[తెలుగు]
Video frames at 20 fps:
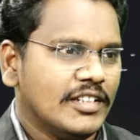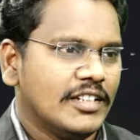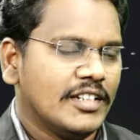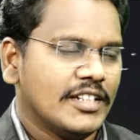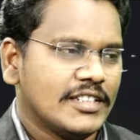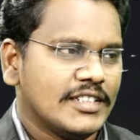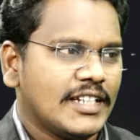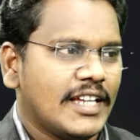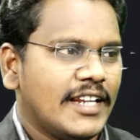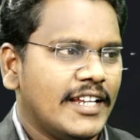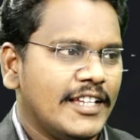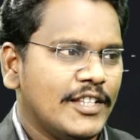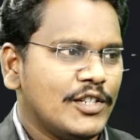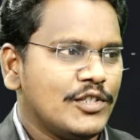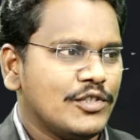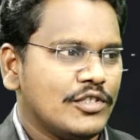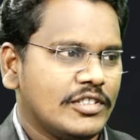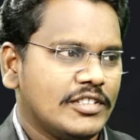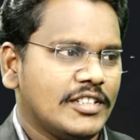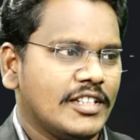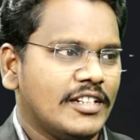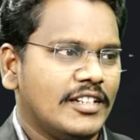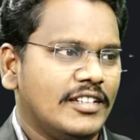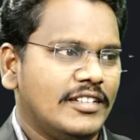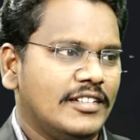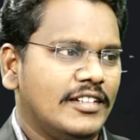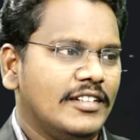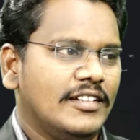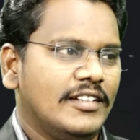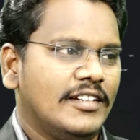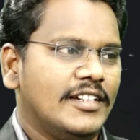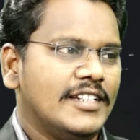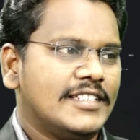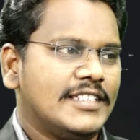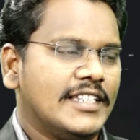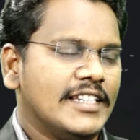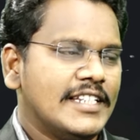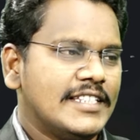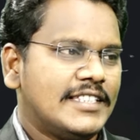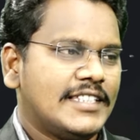నిజంగా అలా ఎదురు చూస్తారా
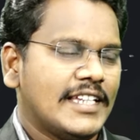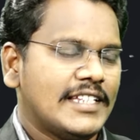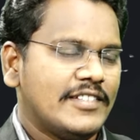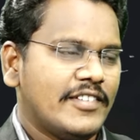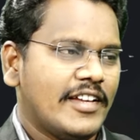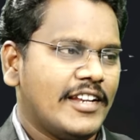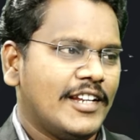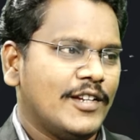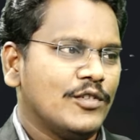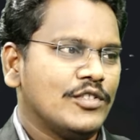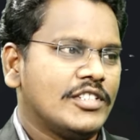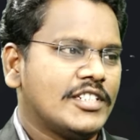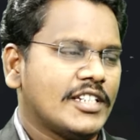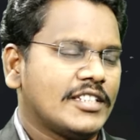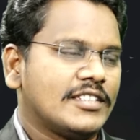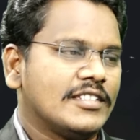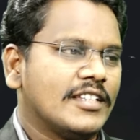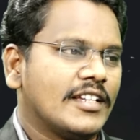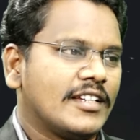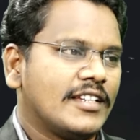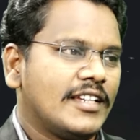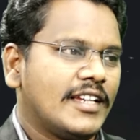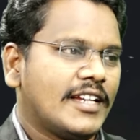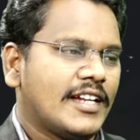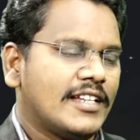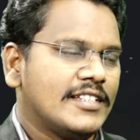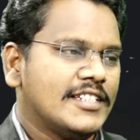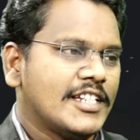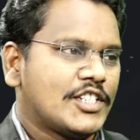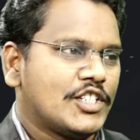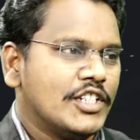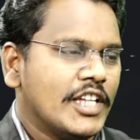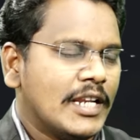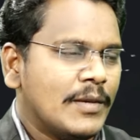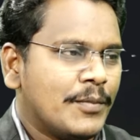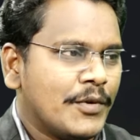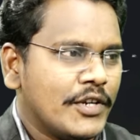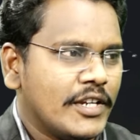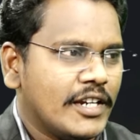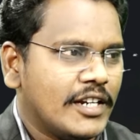నిస్తేజం అన్న వచ్చేస్తుందా ఇంకా అధ్యక్షుడు
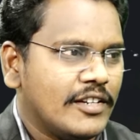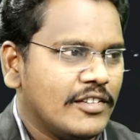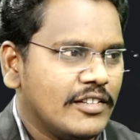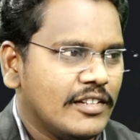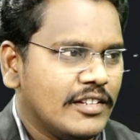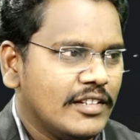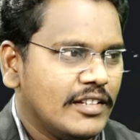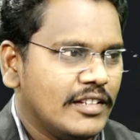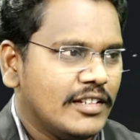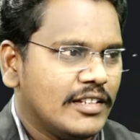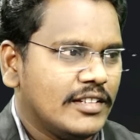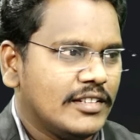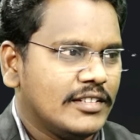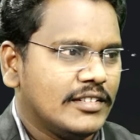వెళ్ళిపోయాడు ఎక్కడికి